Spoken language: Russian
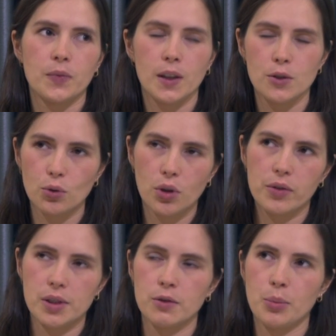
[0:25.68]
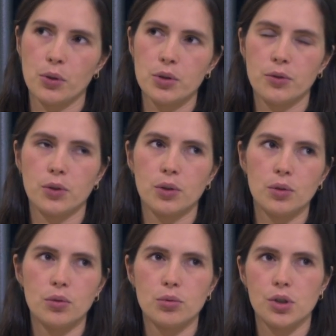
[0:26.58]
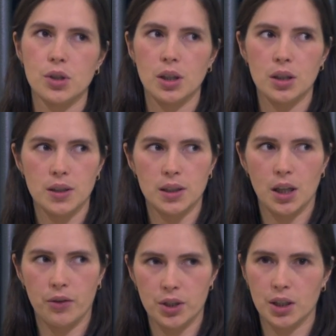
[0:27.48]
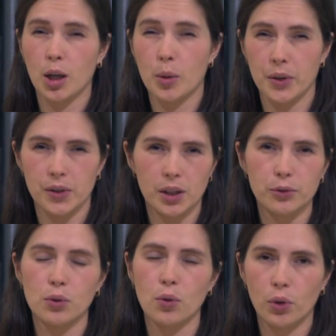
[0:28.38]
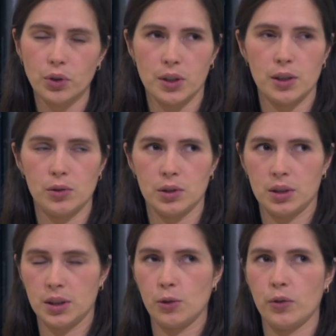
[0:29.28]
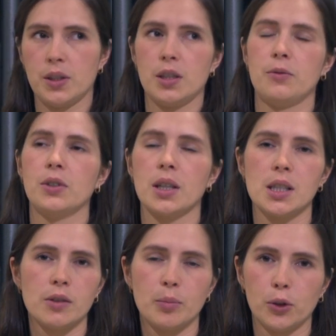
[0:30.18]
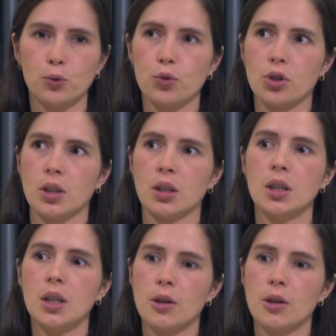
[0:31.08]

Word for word: Здорово, если вы приходите в кино уже состоявшись как профессионал в другой отрасли, если у вас есть финансовая подушка.